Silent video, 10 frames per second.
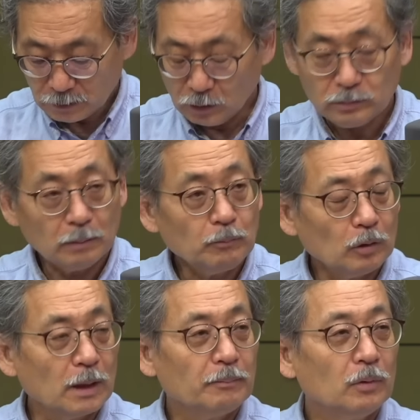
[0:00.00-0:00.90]
이게 뭐
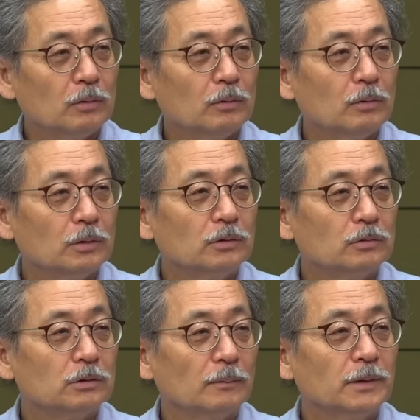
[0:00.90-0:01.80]
갯벌이
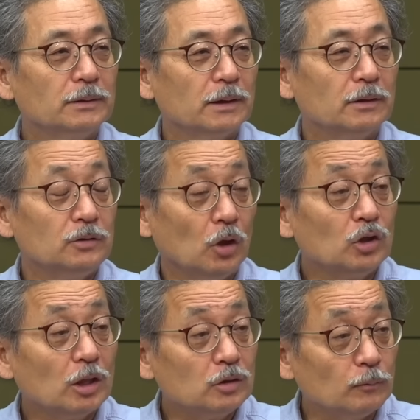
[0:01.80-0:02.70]
드럽다는 얘기는
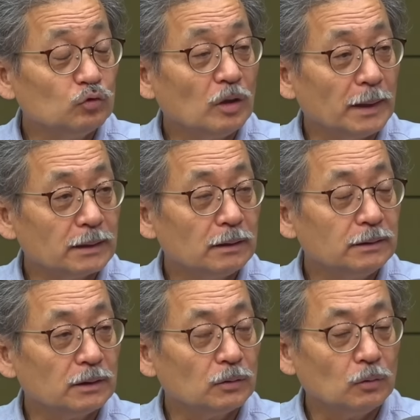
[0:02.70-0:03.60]
영양 염류가 많다는
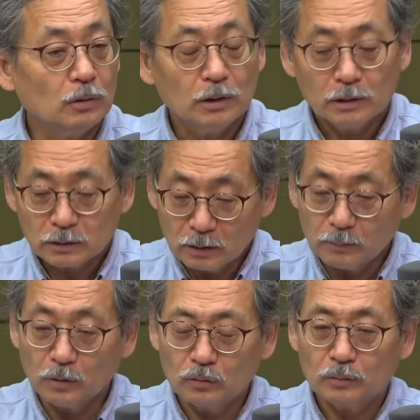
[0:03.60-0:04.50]
얘기고 네, 네. 그걸
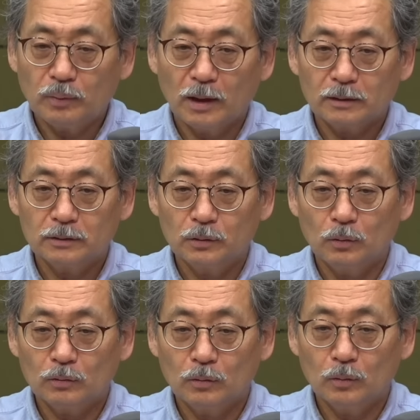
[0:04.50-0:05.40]
먹으러 플랑크톤이 올
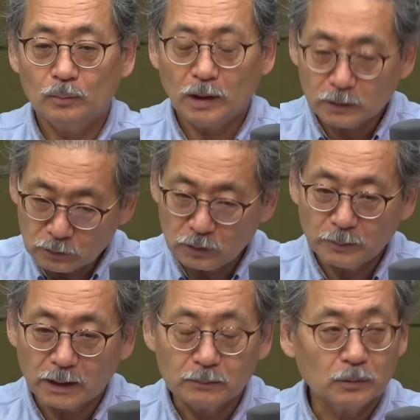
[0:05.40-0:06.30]
거고 플랑크톤이
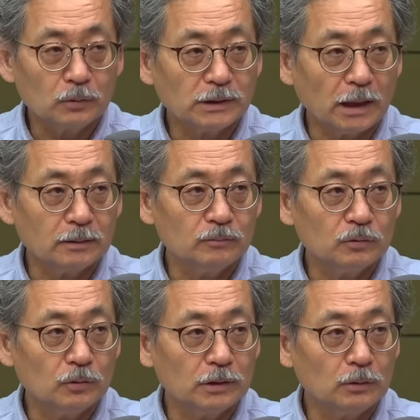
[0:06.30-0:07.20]
많으면 또 작은
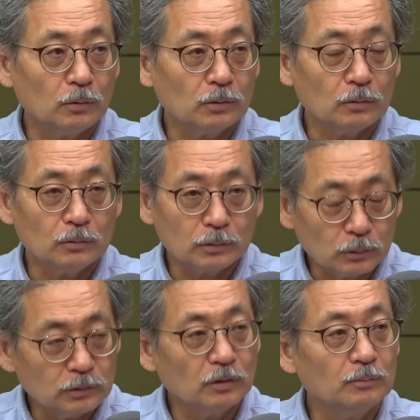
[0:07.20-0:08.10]
물고기들이 올 거고 음. 또
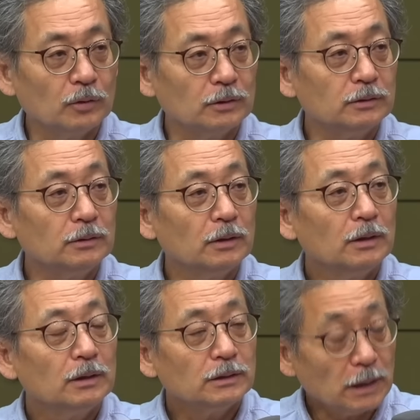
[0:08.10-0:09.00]
그걸 먹는
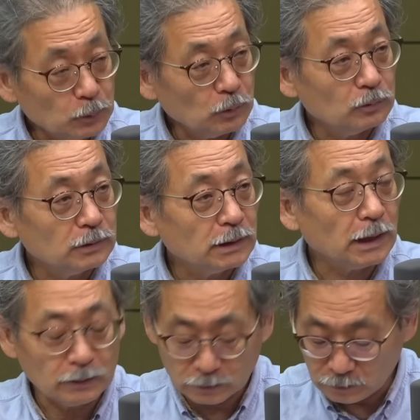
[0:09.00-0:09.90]
참조기도 이제
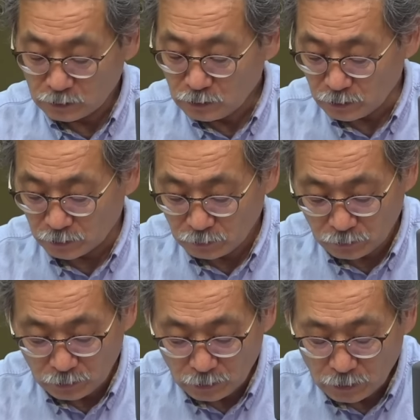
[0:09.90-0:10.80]
달려들 거예요.
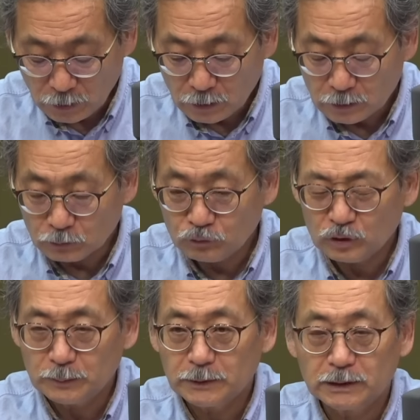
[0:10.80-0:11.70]
네. 그리고
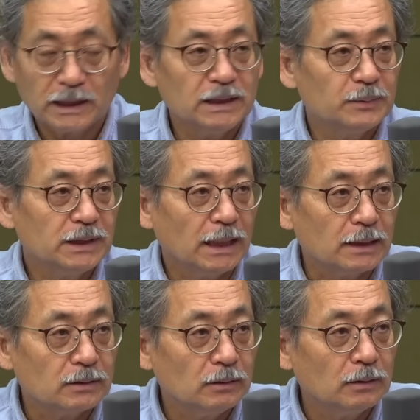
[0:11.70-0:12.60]
수심이 그렇게 깊지
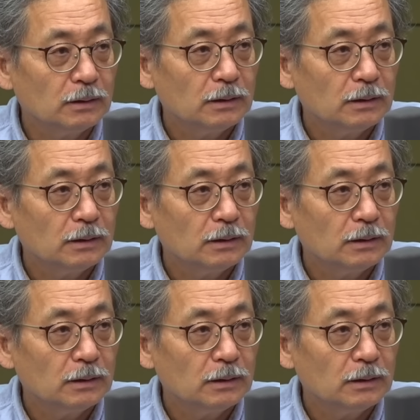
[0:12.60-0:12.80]
않아서